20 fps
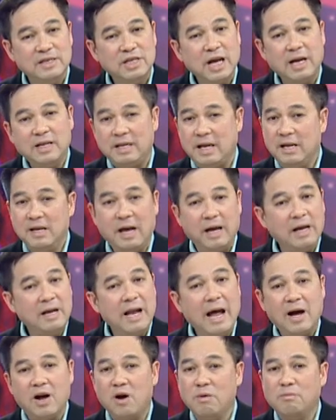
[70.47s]
chắc chỉ nghĩ
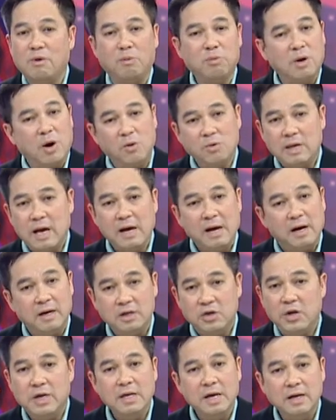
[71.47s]
ra có một câu trả lời
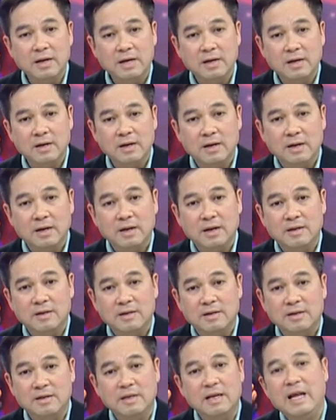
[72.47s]
duy nhất
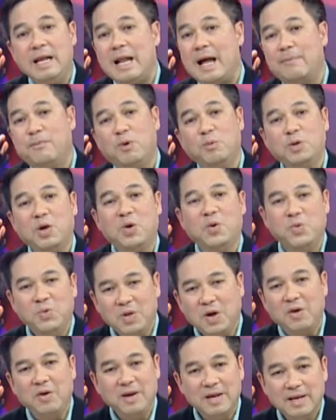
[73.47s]
đi làm hôn thú
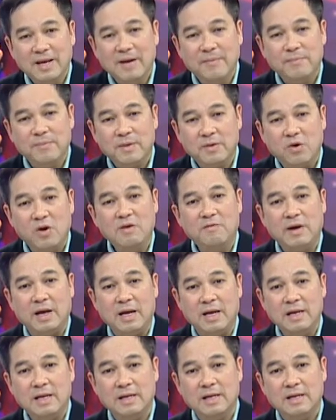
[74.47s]
thôi quý
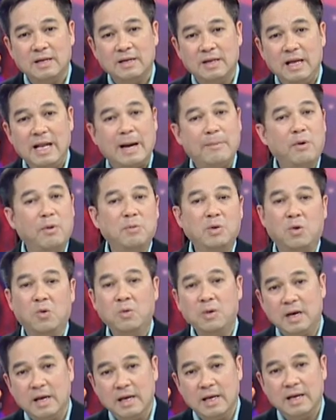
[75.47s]
vị đi làm hôn
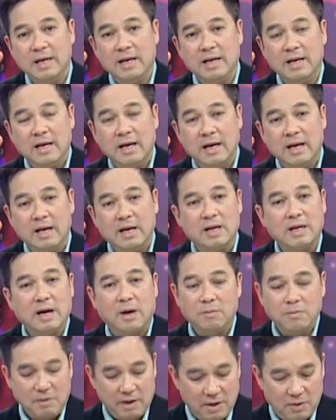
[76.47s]
thú đi
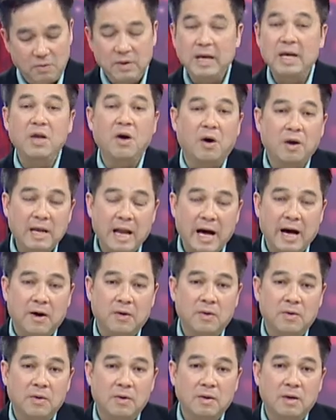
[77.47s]
không hiểu lý do
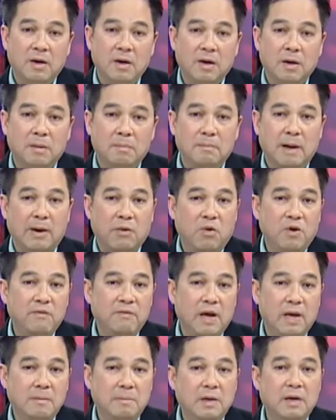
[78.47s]
nào mà quý
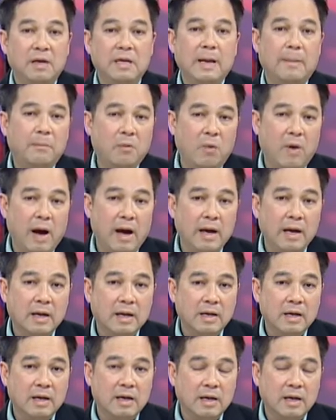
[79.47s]
vị 10 năm qua
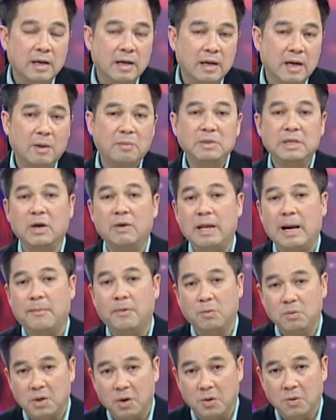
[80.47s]
không chịu làm
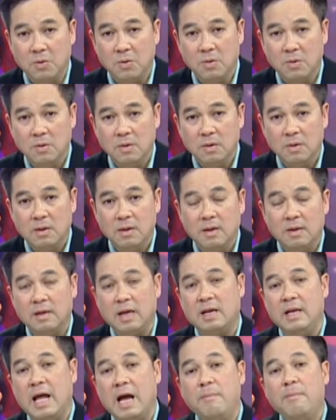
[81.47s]
hôn thú
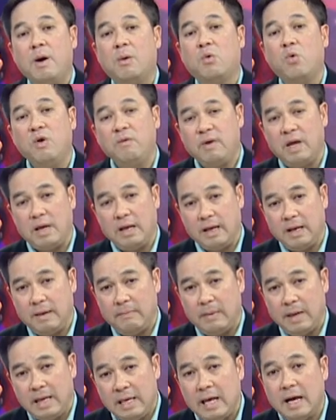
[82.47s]
thì nếu mà quý vị
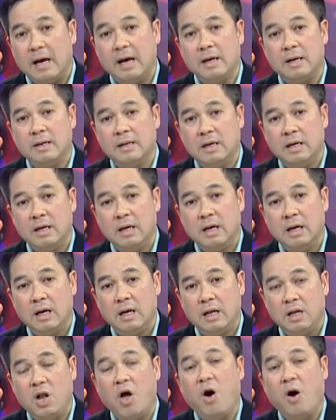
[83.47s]
bây giờ
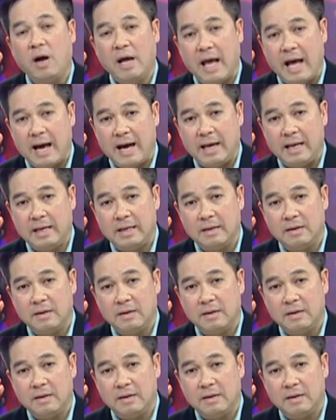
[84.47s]
lo ngại